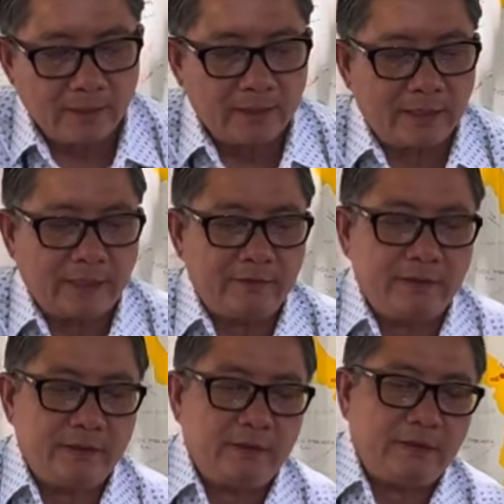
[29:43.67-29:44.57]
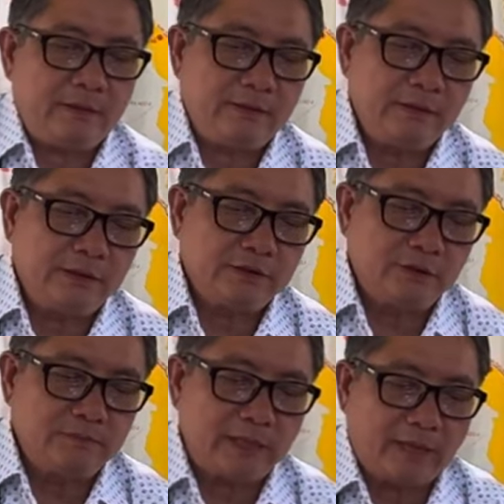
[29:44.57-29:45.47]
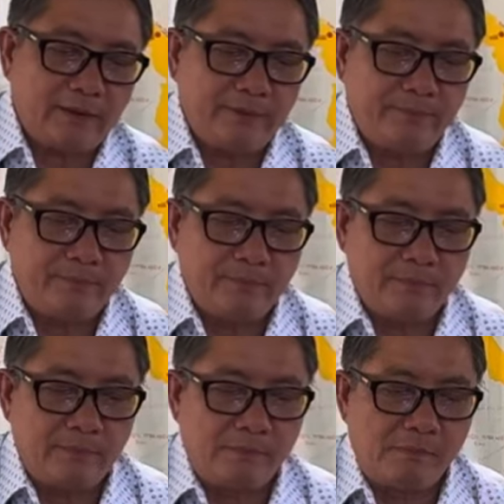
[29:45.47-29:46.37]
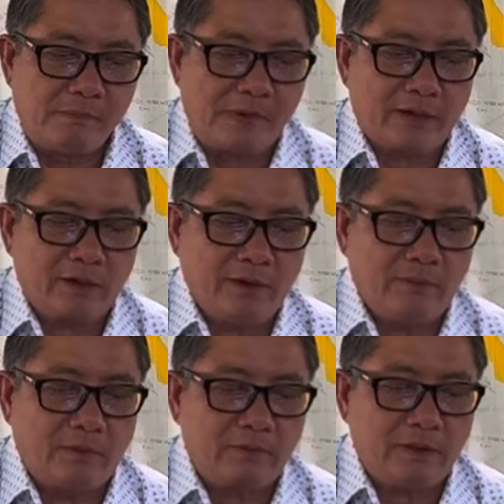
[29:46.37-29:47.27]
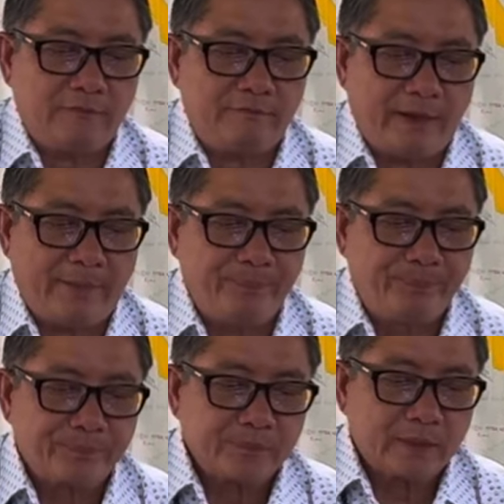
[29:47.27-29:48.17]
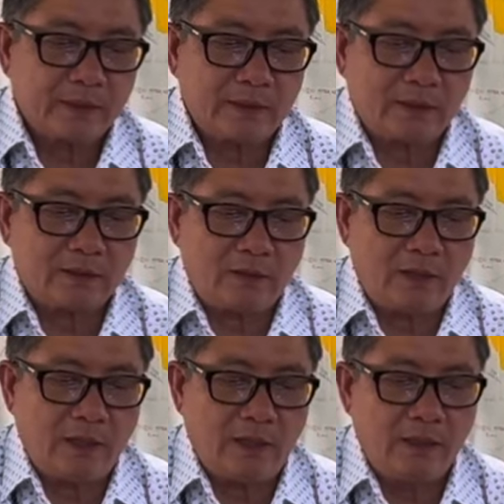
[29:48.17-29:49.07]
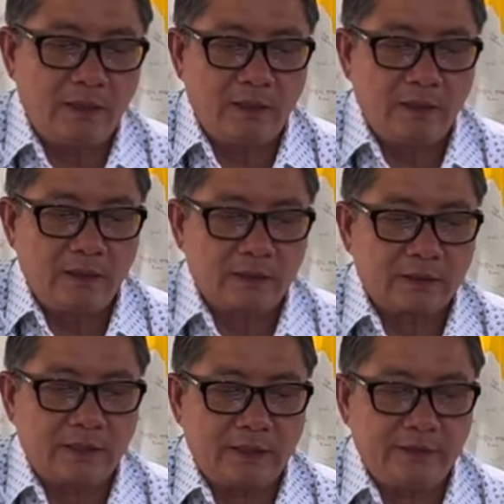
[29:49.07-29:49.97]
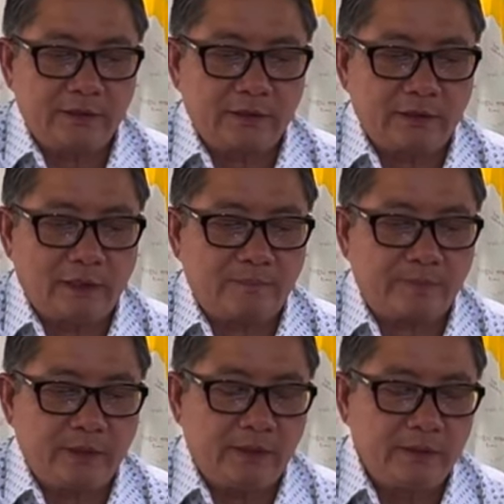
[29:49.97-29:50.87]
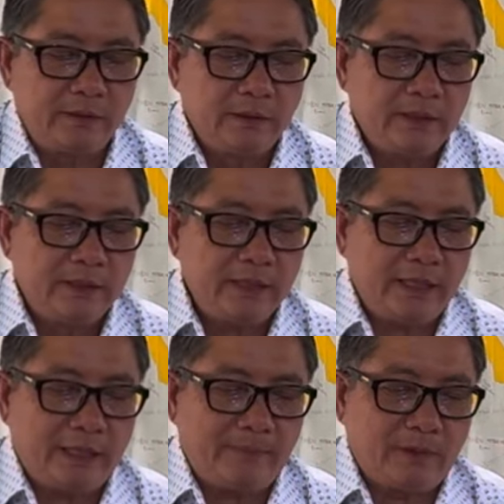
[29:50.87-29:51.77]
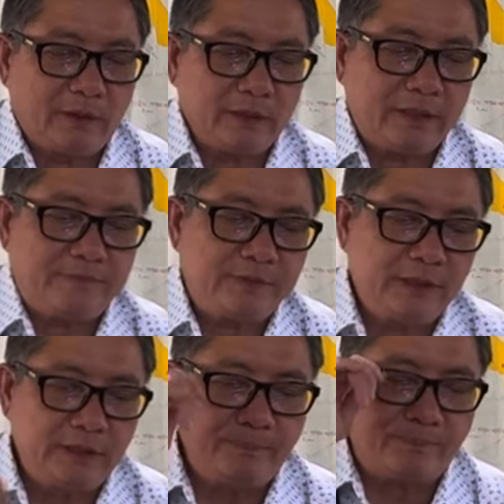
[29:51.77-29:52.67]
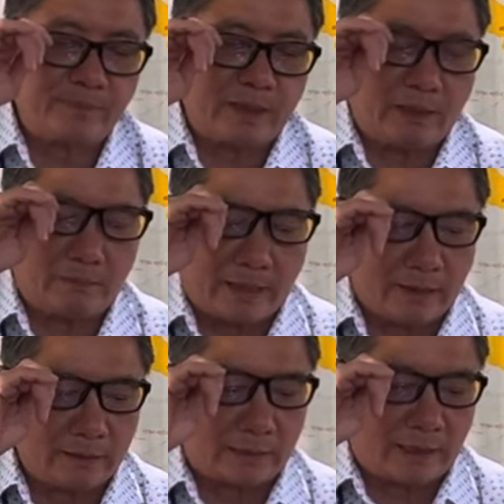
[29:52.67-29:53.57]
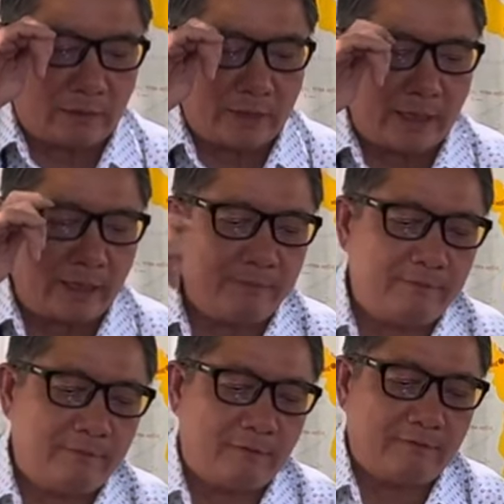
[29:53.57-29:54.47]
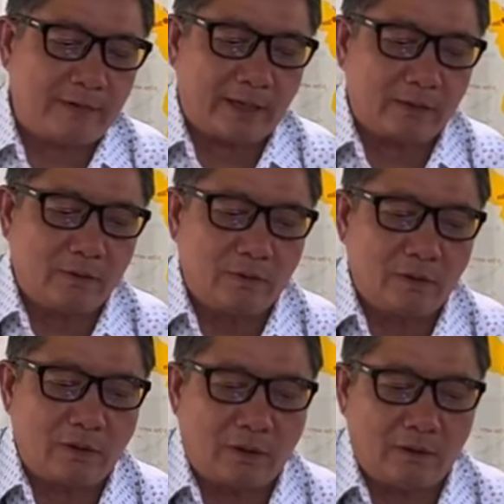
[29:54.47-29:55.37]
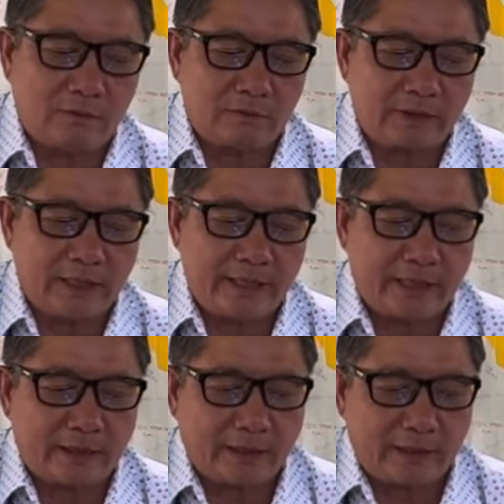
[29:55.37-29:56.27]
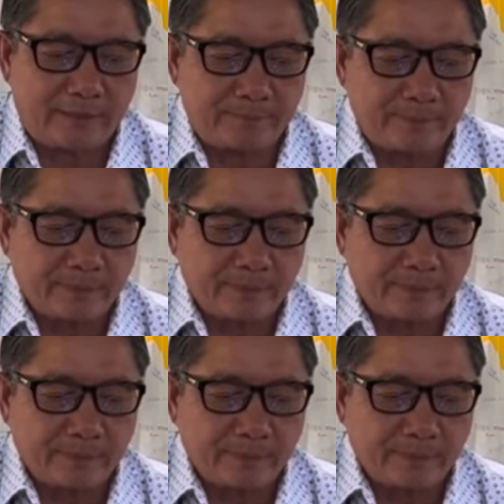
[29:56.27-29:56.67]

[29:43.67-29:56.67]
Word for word: là vì thương chúng sanh mà nói một kinh pháp rất khó khởi được lòng tin với năm loại nghiệp chướng căn bản tạo ra vô vàng nguồn khổ của thế gian này